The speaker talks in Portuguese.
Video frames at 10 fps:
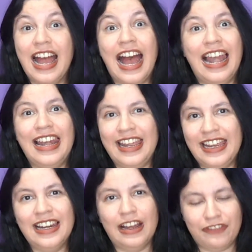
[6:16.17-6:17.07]
A
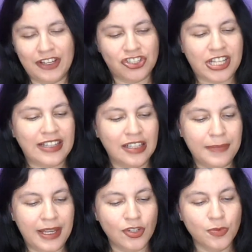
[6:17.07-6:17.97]
Leila é afastada
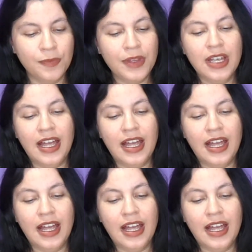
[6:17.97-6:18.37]
mesmo.